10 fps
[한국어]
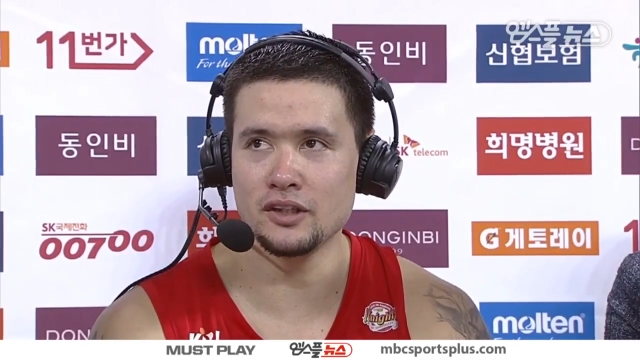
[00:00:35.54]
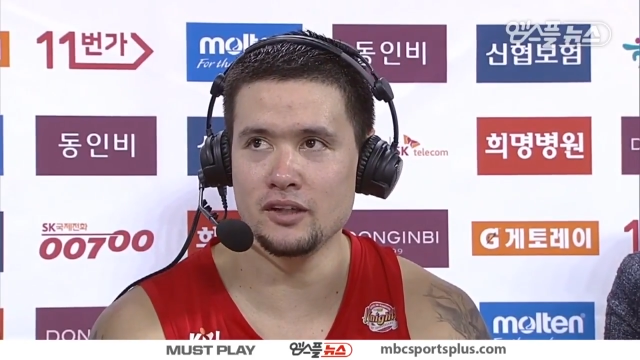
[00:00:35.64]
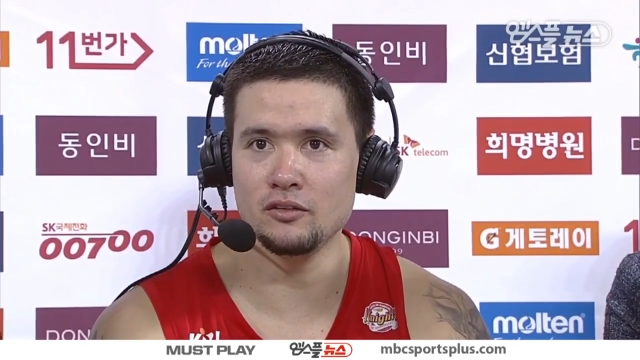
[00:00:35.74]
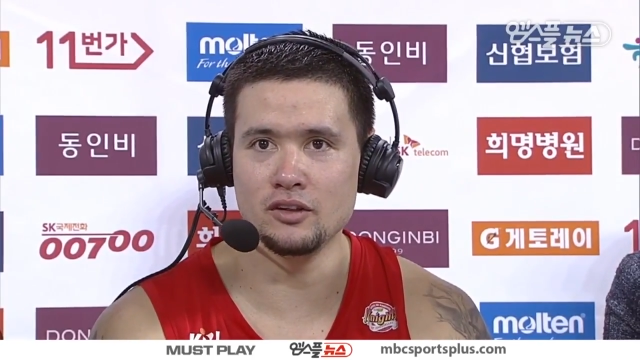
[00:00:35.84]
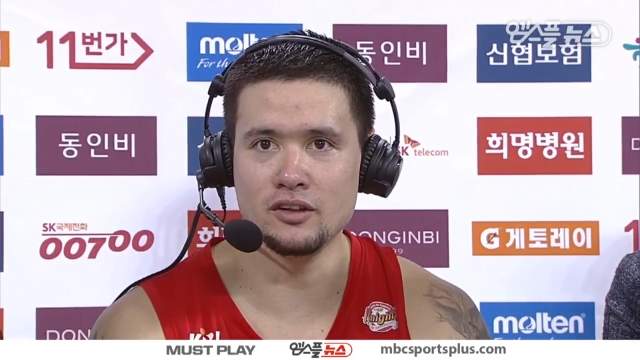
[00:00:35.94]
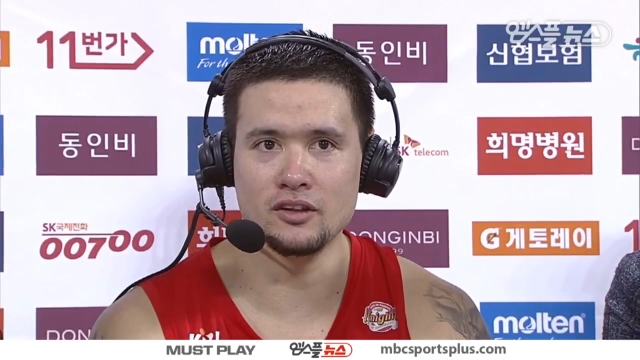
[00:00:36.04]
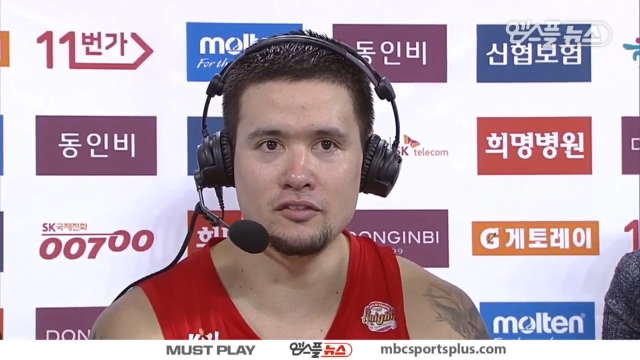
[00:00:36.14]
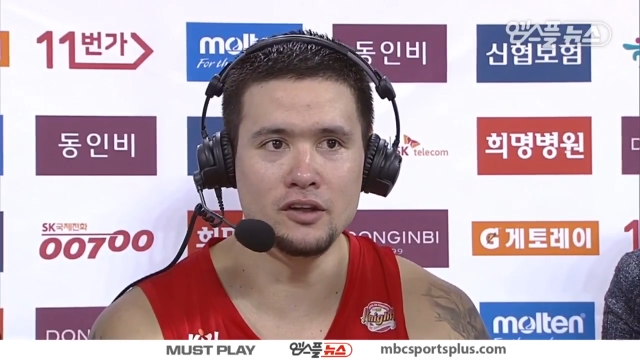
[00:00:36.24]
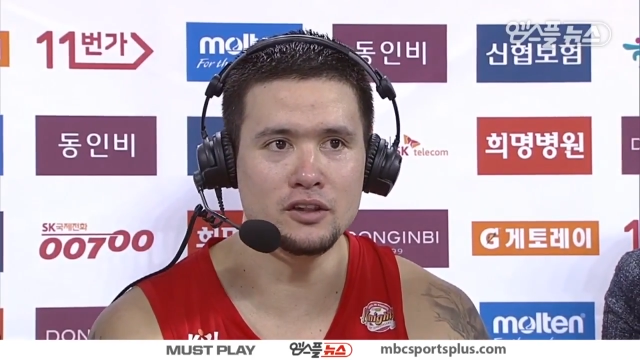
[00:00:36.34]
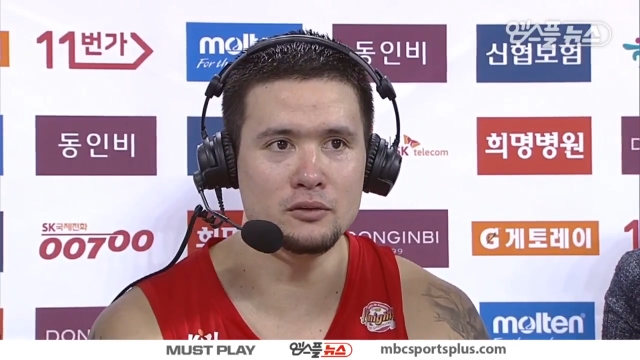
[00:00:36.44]
그냥 예.
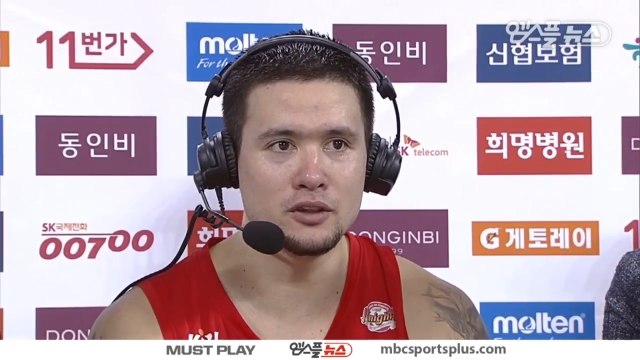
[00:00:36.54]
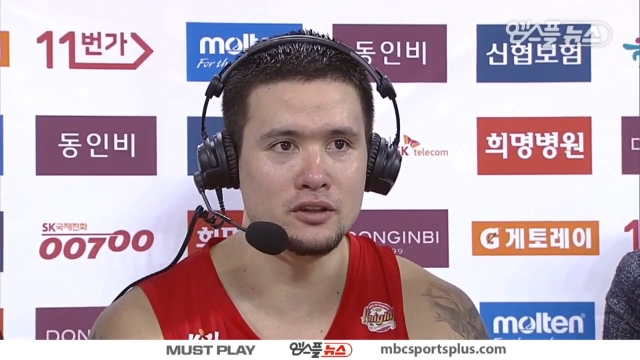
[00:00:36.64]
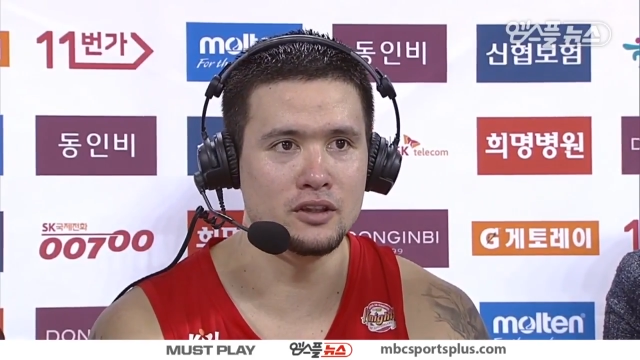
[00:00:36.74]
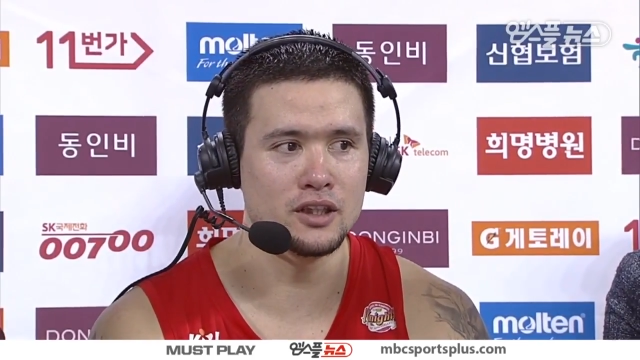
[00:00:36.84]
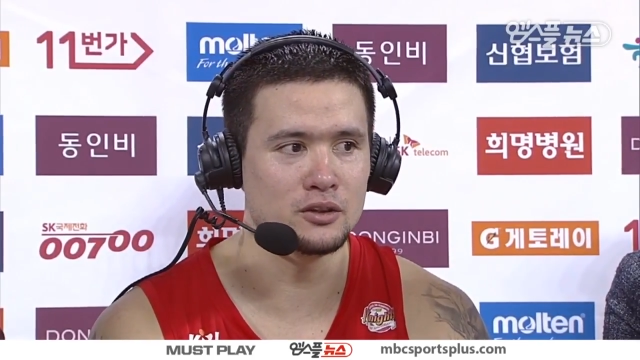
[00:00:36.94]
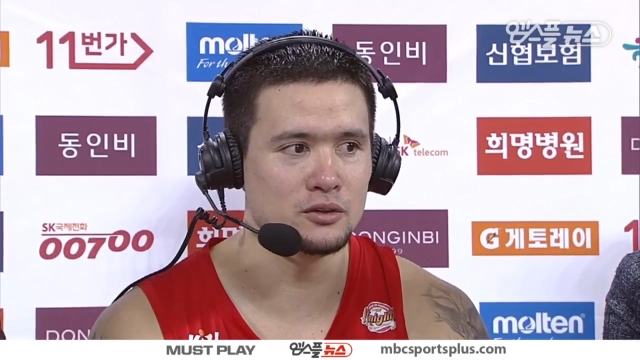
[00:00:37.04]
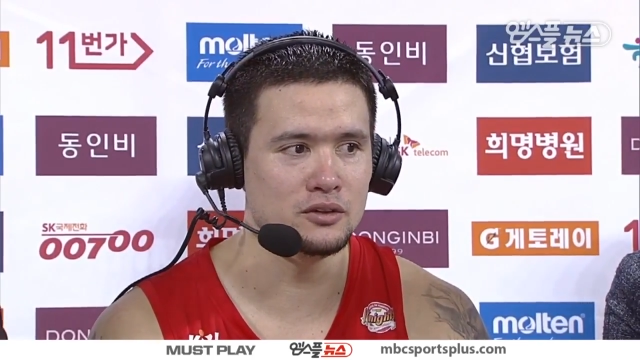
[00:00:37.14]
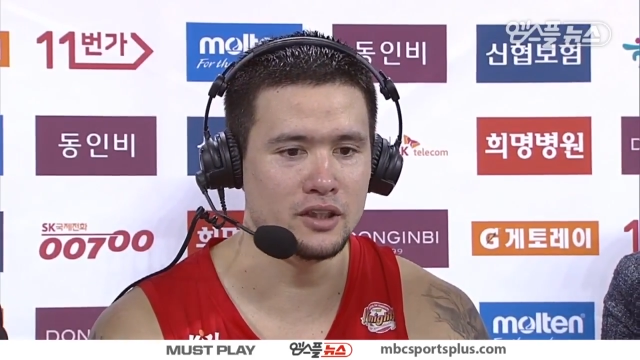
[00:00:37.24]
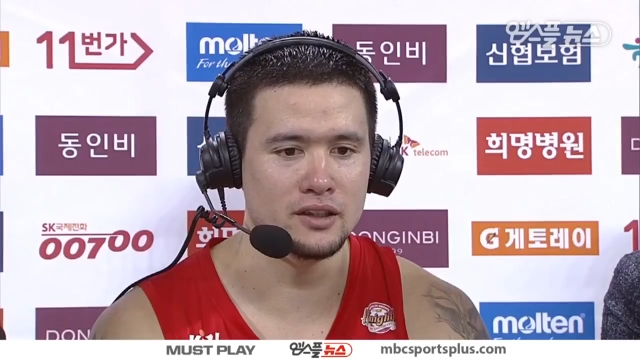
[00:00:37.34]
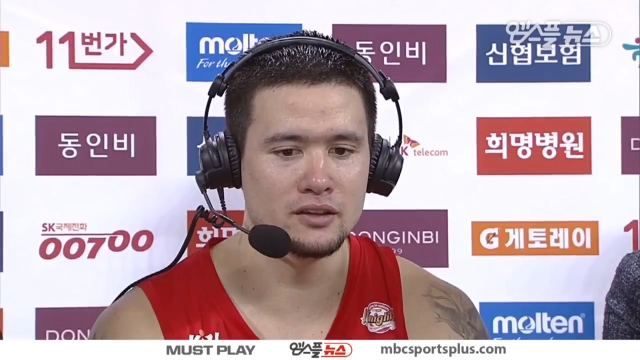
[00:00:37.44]
파울 트러블 걸려가지고
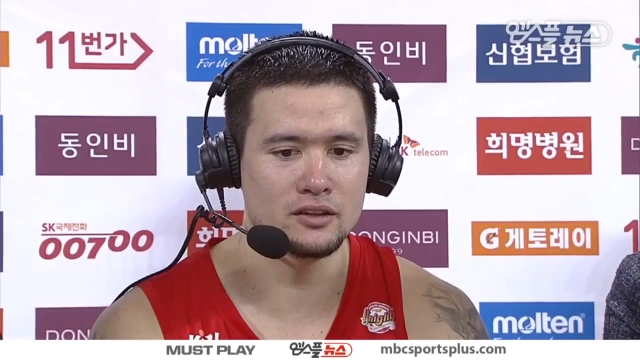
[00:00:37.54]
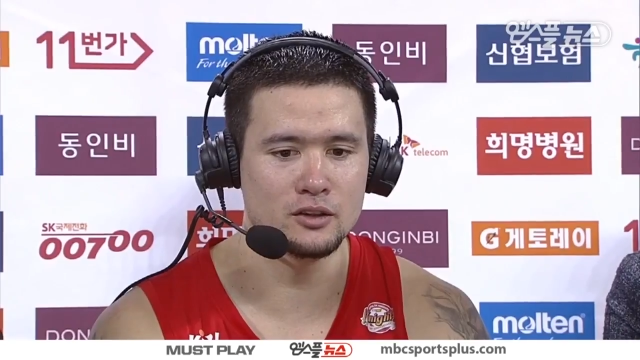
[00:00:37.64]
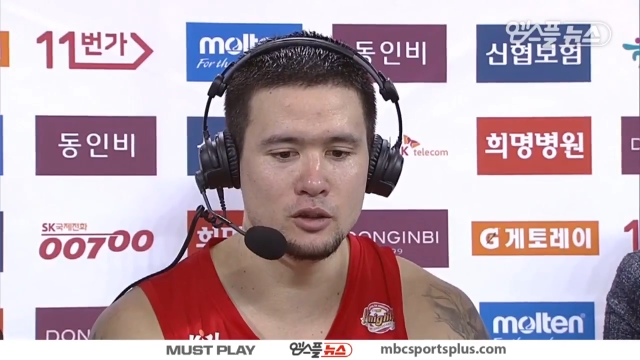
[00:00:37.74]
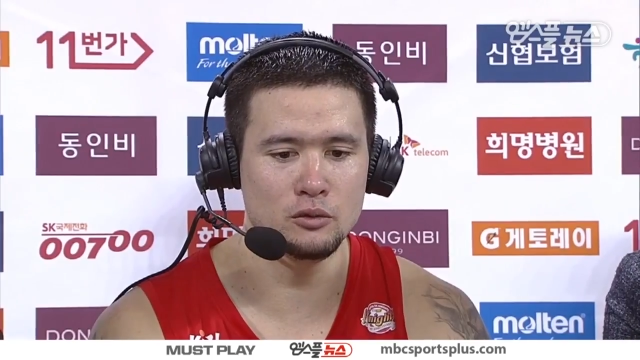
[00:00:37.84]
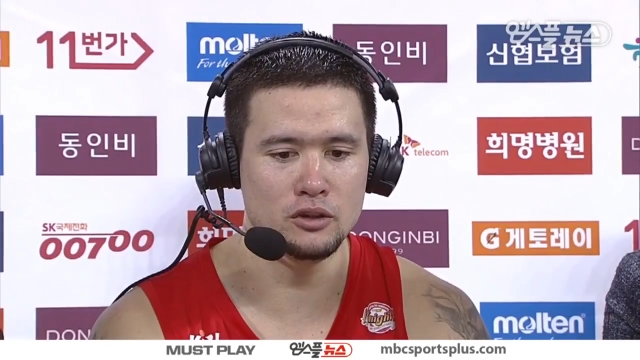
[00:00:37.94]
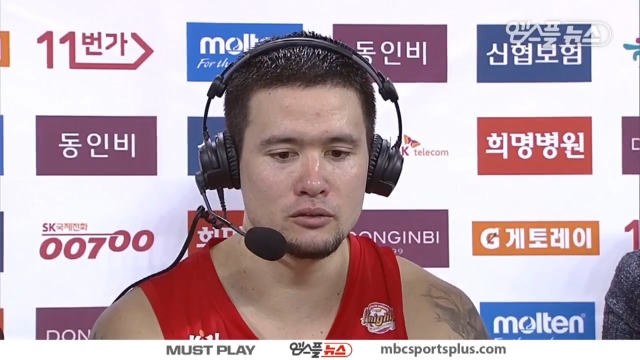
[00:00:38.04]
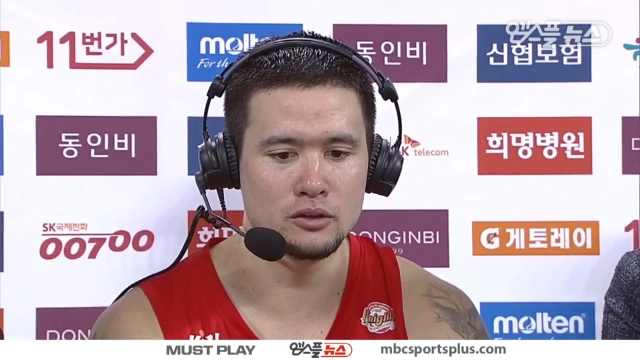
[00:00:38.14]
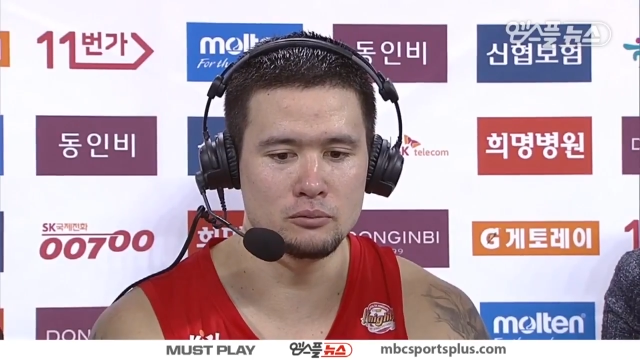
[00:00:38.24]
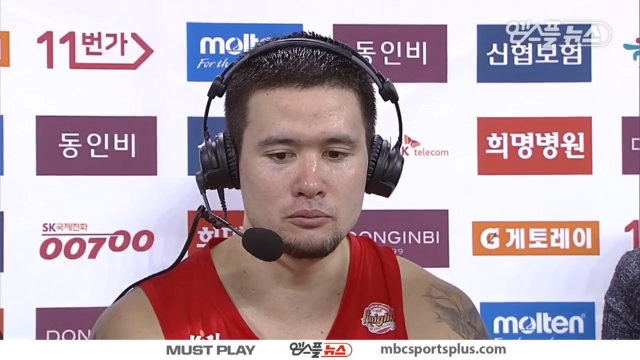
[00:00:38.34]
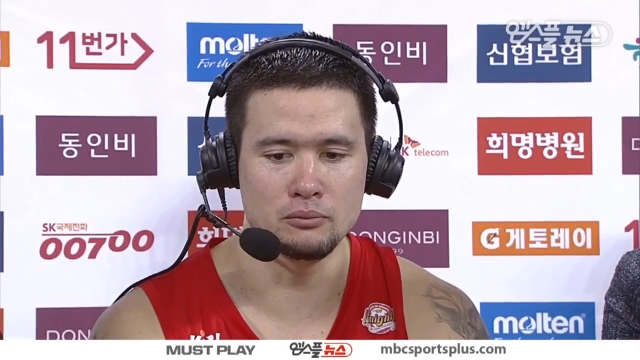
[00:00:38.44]
아하. 그냥 처음부터
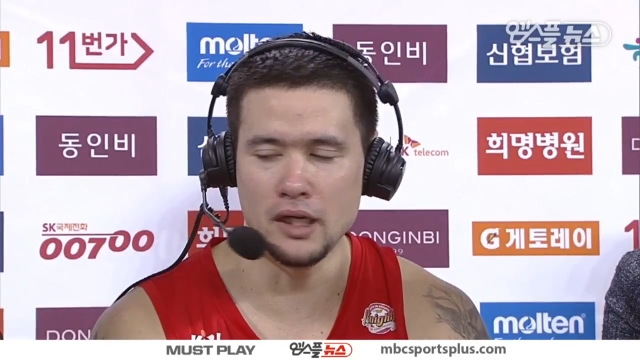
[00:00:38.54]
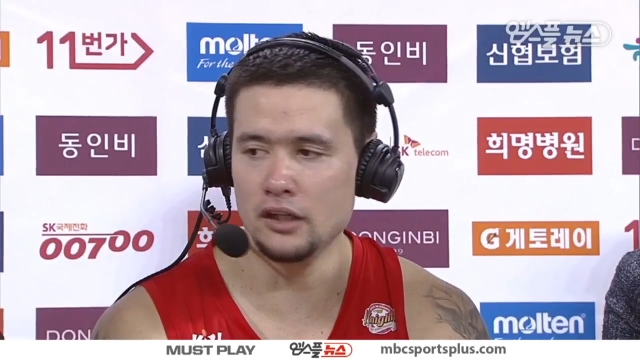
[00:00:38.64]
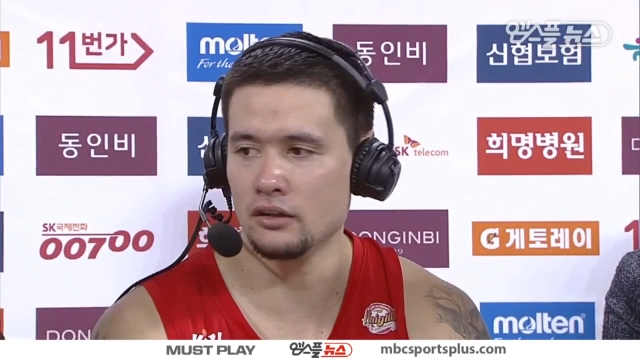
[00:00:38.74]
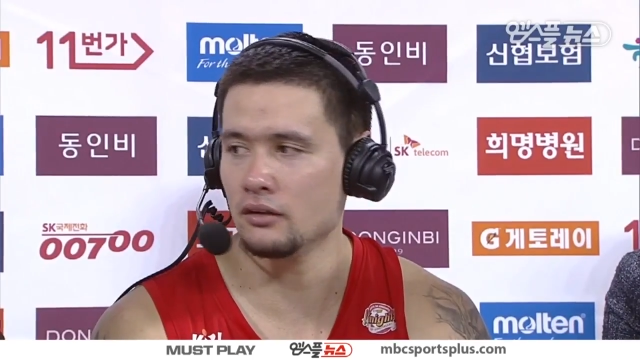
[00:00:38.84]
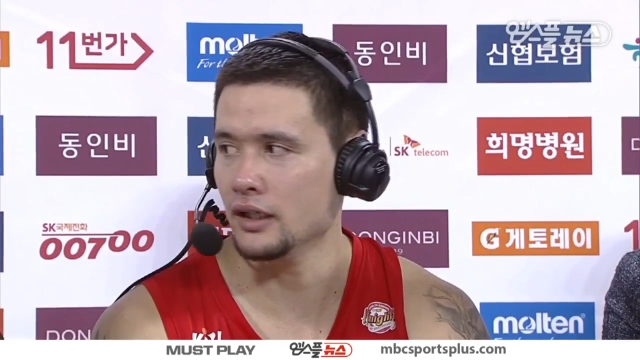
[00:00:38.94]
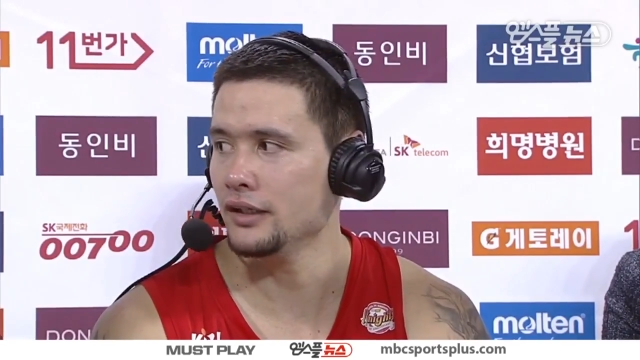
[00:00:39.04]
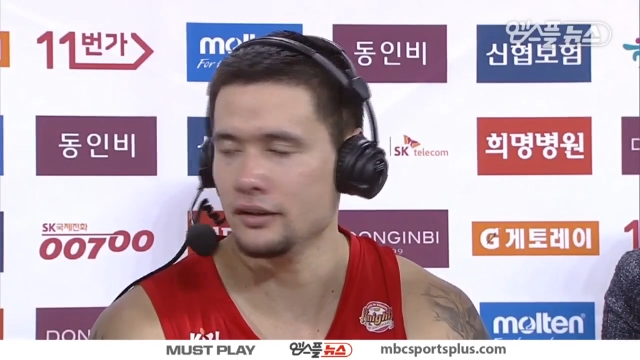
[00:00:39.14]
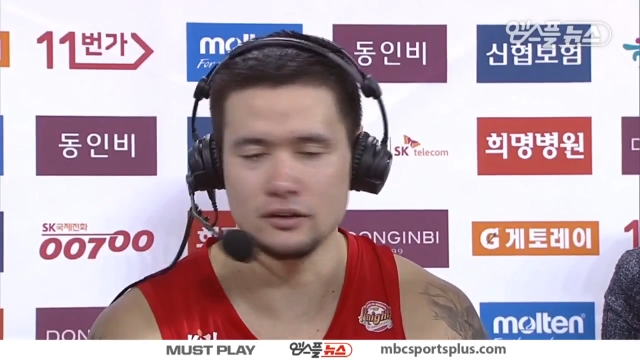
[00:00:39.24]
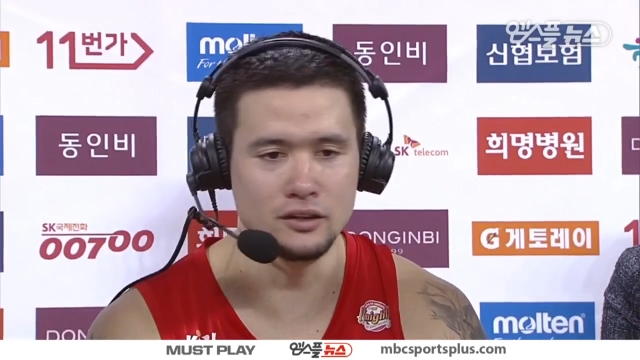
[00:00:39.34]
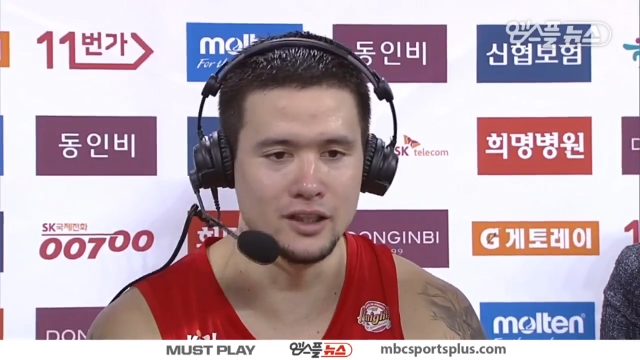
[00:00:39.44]
좀 말렸던 것
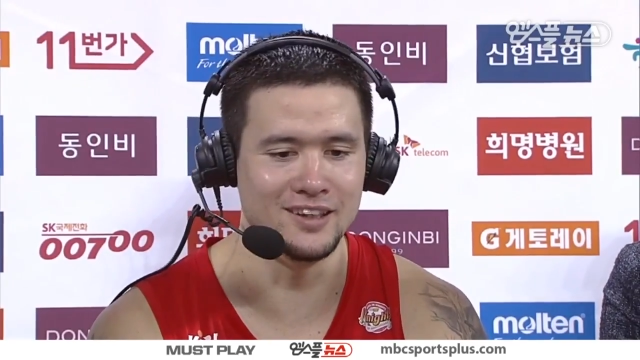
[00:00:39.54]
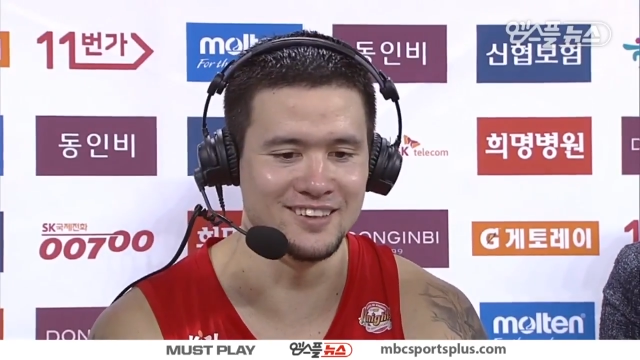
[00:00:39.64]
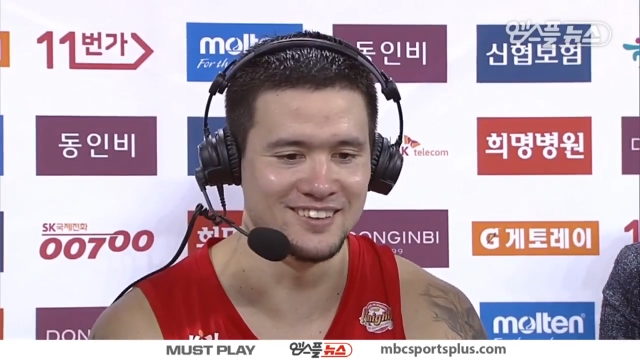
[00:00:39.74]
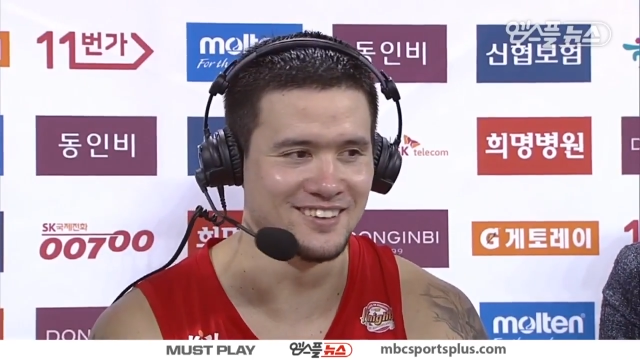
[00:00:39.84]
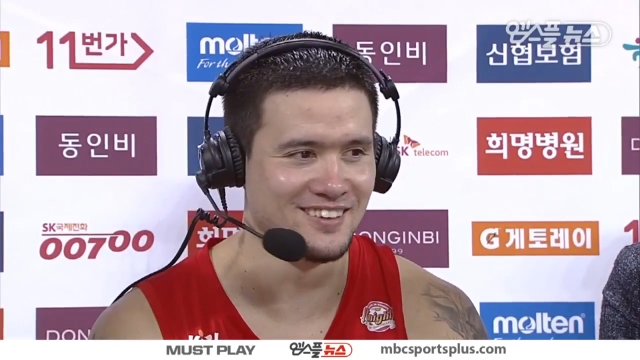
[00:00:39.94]
같아요. 아, 그렇군요.